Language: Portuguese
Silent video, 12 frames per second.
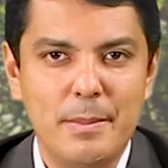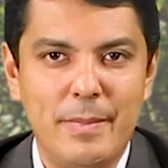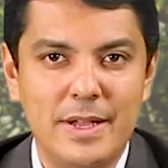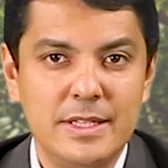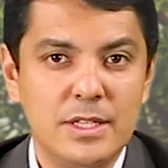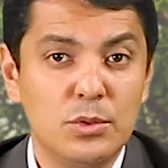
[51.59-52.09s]

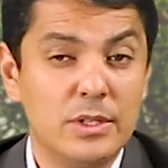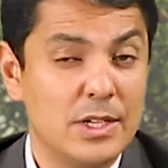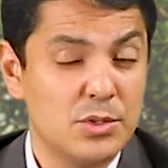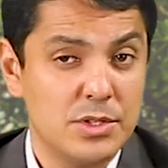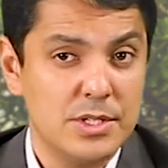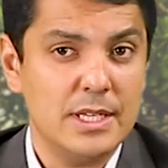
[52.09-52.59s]
Banido da
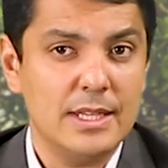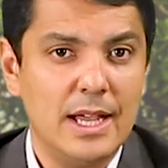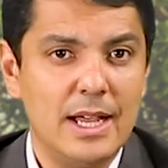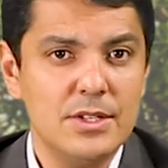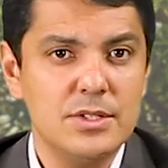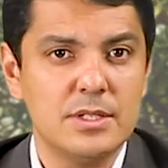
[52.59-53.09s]

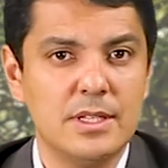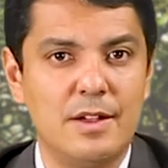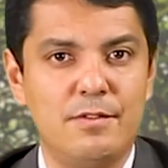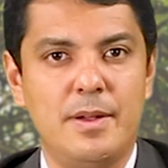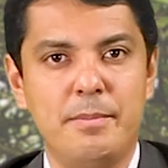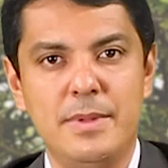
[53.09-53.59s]
sociedade, da
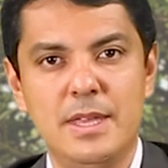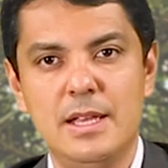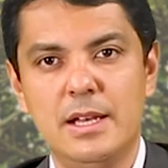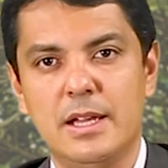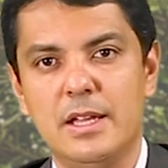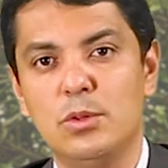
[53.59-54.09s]

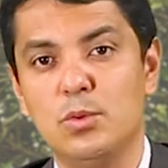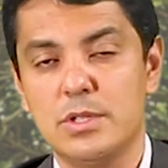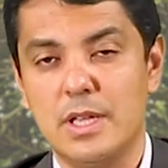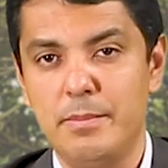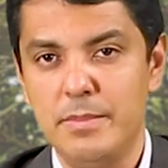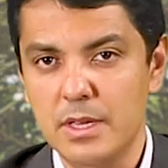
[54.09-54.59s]
família e dos
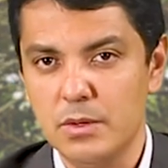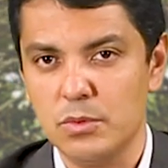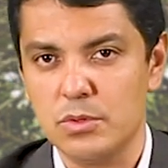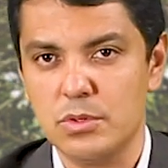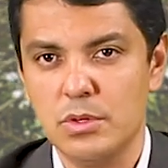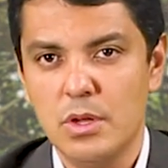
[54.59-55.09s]

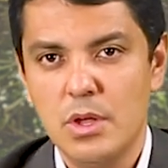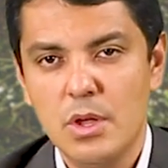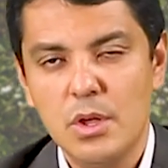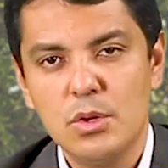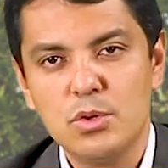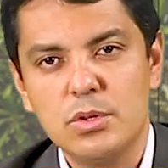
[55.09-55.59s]
amigos,
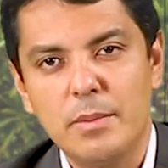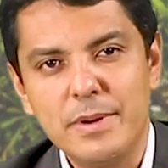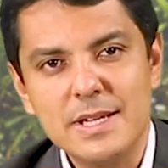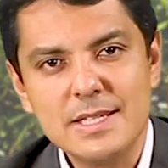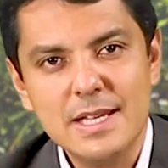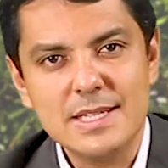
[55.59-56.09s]
sua
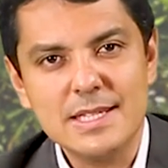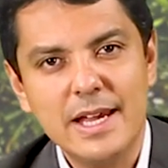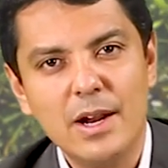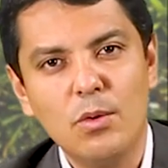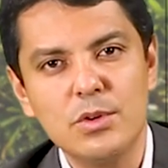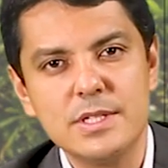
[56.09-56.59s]
presença
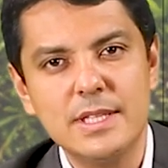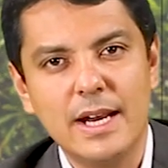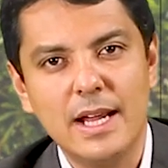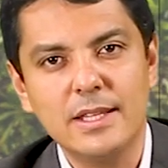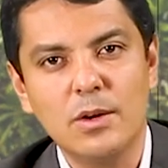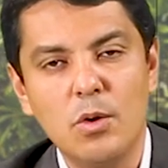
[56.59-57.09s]
era
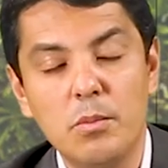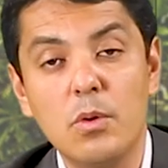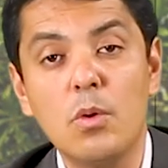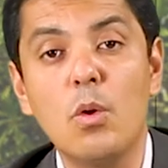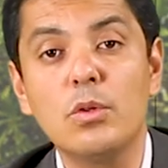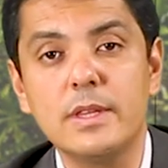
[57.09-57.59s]
considerada como
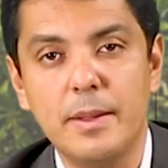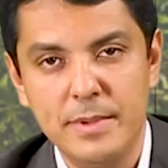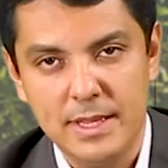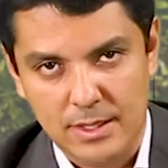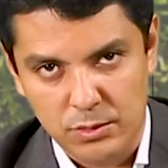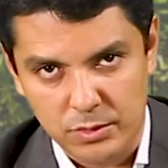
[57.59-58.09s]

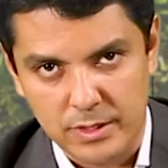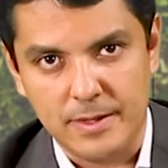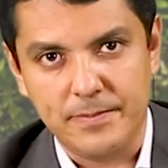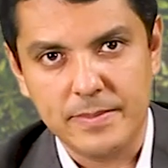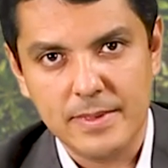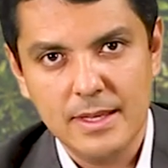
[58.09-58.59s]
contaminadora.
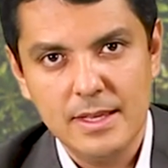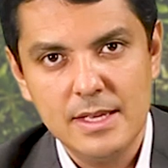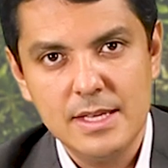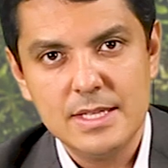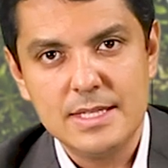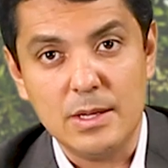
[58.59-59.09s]

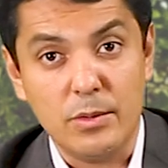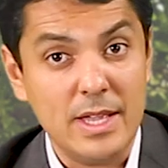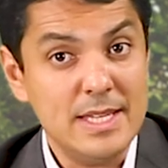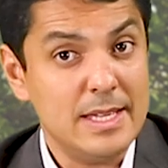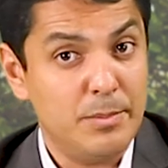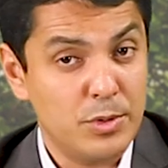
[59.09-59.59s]
Se
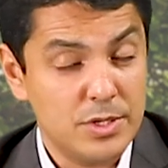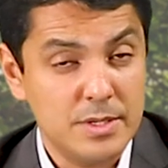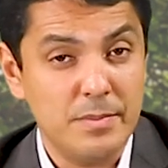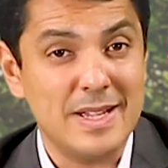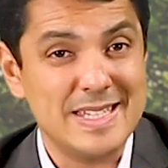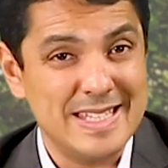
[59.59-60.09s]
alguém se
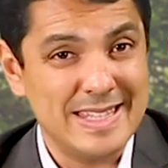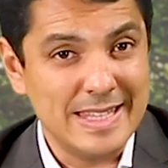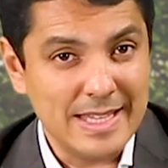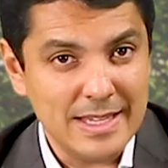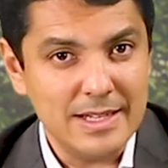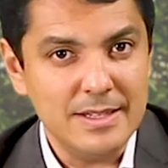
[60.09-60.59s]
aproximasse
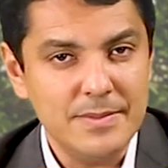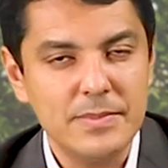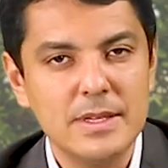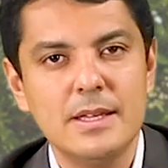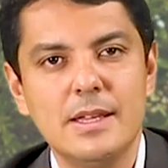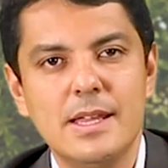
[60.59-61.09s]
dele,
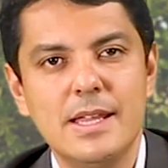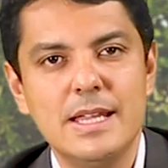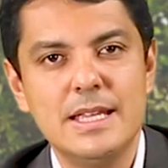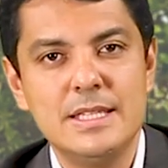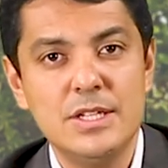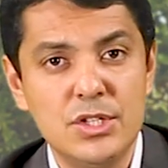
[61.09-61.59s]

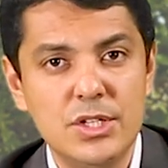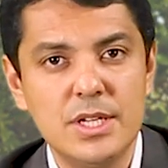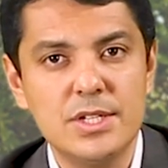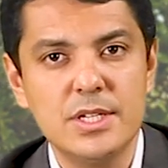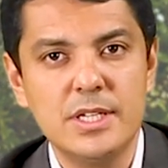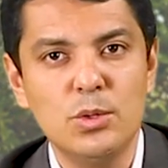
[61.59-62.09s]

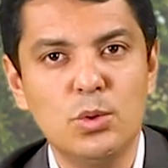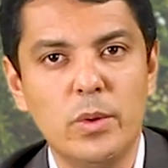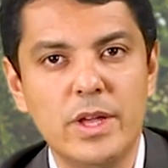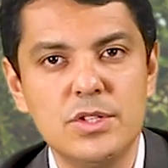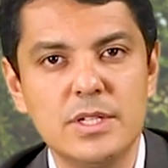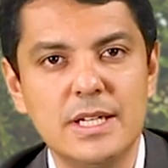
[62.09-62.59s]
Exigia-se que o
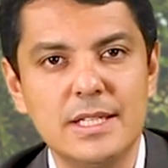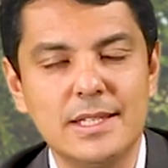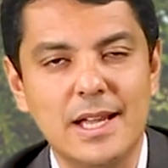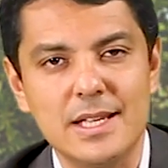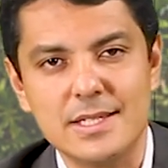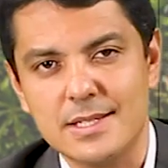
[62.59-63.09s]
doente
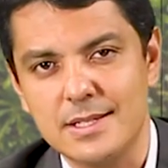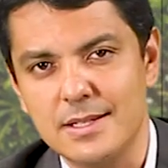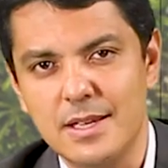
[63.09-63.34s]
gritasse: